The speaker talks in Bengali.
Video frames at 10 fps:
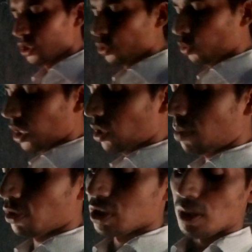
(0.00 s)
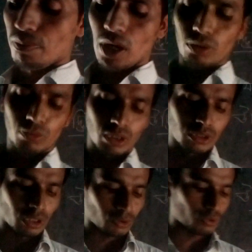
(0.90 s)
শুক্রাণু এবং ডিম্বাণু মূলে
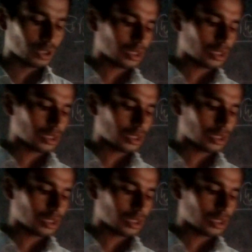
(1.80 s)
জনন কোষ